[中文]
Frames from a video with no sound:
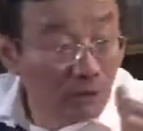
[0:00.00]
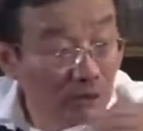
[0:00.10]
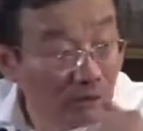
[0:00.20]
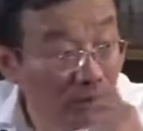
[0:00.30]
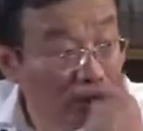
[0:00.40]
归
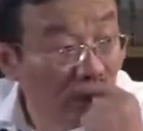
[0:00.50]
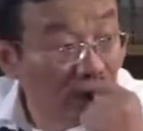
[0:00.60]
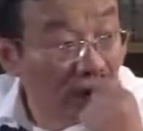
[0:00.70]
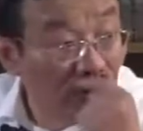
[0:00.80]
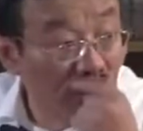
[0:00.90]
山水集团的
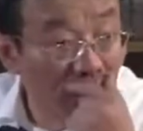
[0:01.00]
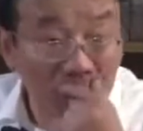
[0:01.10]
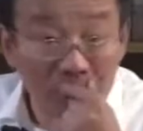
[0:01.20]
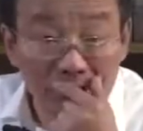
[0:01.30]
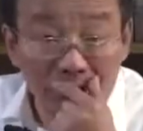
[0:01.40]
大风
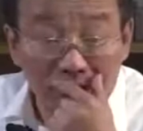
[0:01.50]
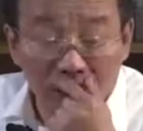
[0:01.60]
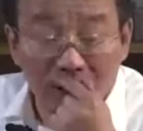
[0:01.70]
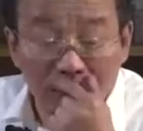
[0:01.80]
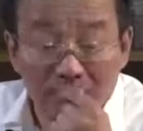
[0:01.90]
厂
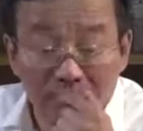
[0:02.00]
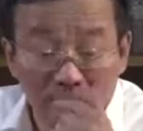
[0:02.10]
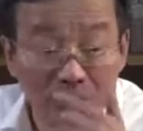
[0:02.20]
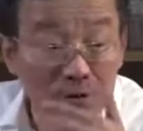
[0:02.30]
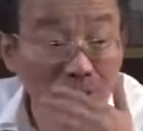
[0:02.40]
啊，山
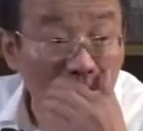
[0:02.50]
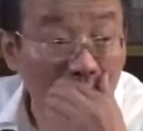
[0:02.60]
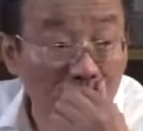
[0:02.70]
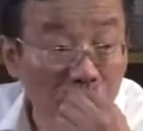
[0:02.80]
水集团当然